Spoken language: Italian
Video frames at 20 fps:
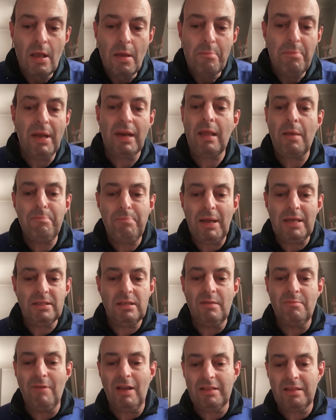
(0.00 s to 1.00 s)
perché passa
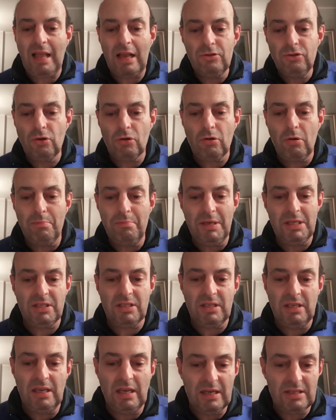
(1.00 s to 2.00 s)
in vantaggio con
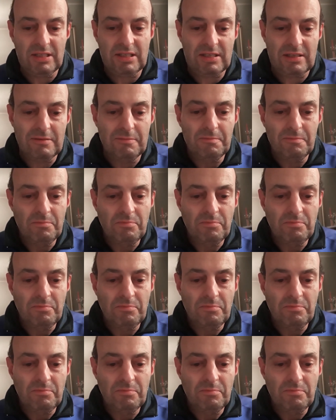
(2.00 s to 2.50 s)
Messias.